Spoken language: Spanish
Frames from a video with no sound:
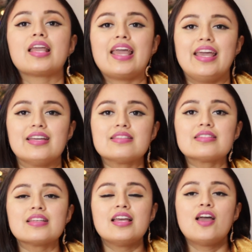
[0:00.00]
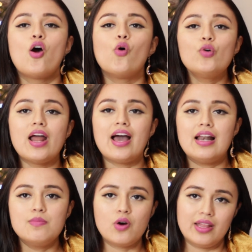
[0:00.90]
es una
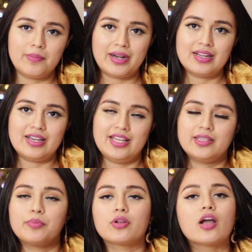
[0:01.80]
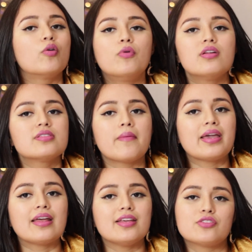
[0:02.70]
almohada para el cliente, porque como les
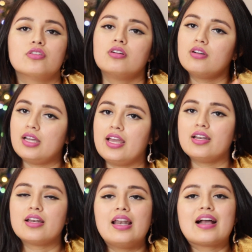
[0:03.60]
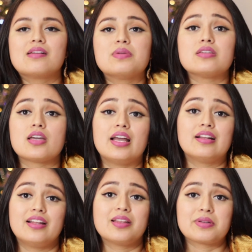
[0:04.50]
había dicho, en la camilla el
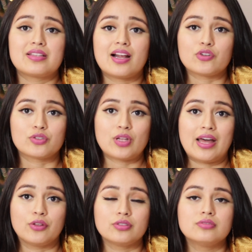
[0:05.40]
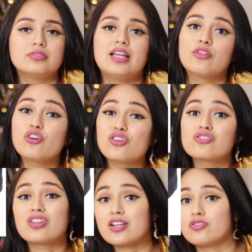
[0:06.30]
cliente va a estar acostado de
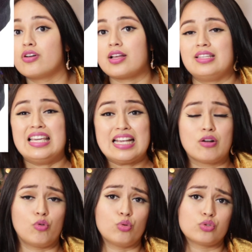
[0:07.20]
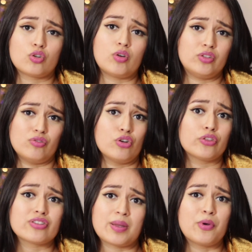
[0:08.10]
2, 3 horas y justo cuando
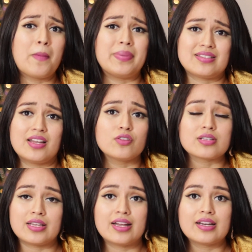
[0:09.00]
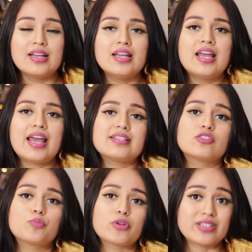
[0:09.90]
nosotros estamos empezando a hacer
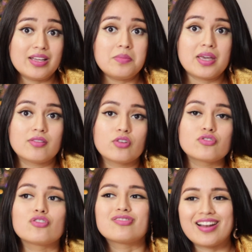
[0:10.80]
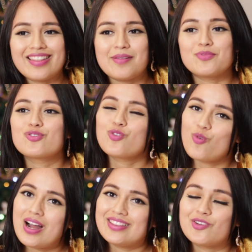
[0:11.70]
estos procedimientos nos tardamos
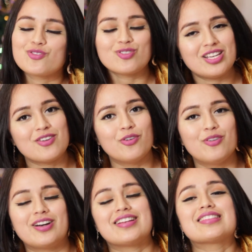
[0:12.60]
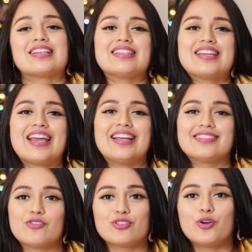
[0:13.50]
4, 5 horas. Así que
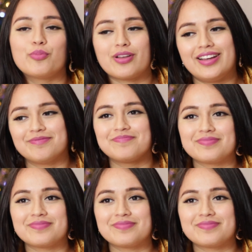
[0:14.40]
se los digo porque